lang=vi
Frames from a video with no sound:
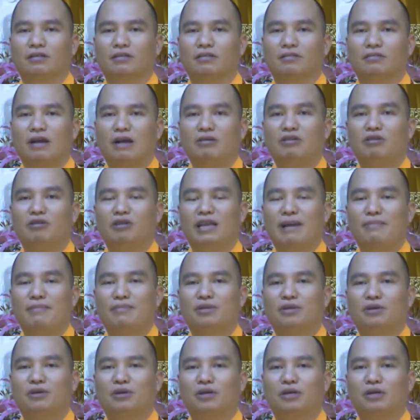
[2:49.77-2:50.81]
bao nhiêu năm
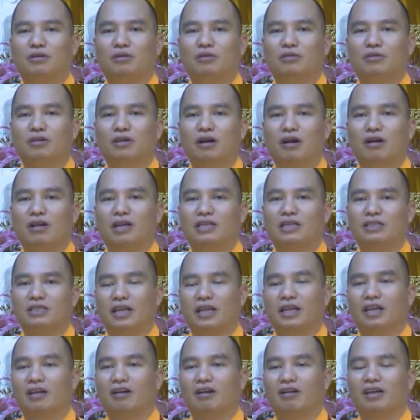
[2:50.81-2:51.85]
rồi cũng có lại
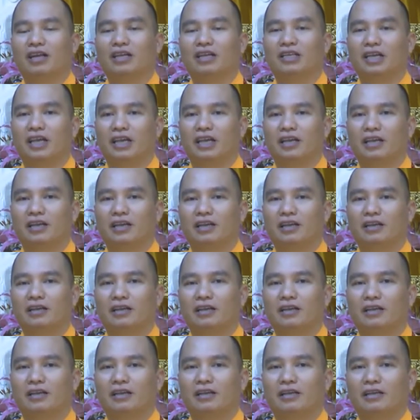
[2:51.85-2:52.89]
xảy có lại xảy
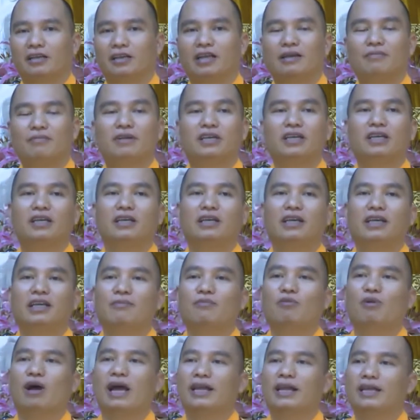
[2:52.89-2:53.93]
thế năm kia hay
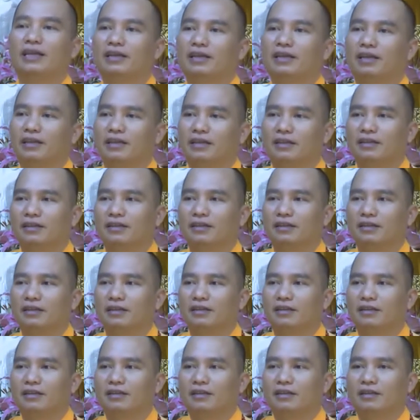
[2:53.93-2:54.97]
năm ngoái gì đấy
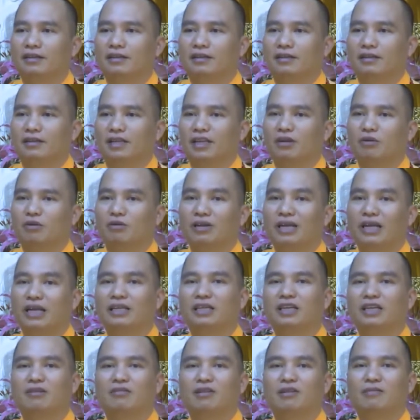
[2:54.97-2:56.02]
thầy cũng lễ
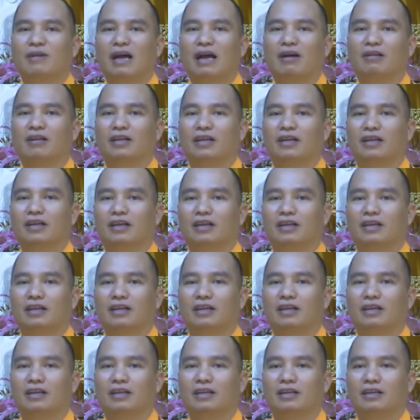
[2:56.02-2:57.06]
cho và bảo
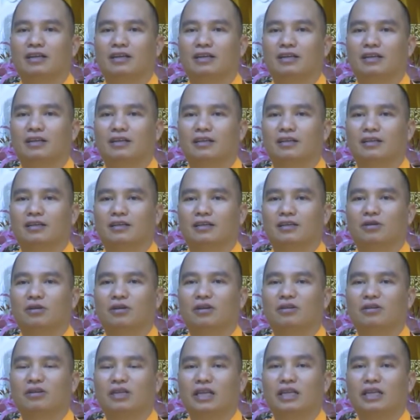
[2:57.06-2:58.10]
là thôi
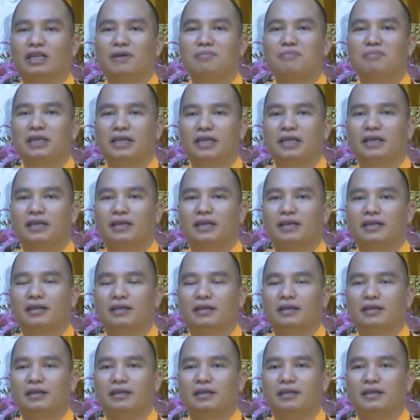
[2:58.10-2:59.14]
cũng nhất tâm đi
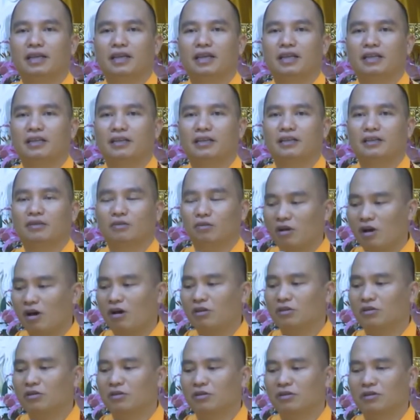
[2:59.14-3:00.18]
thế thì cũng
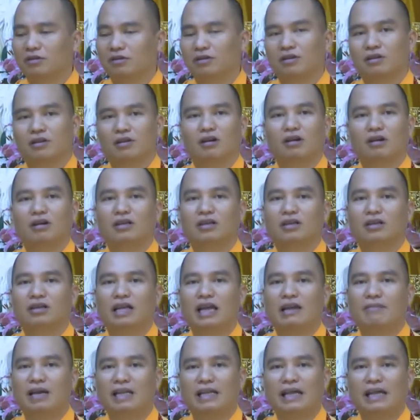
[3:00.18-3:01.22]
có rồi có được hai ba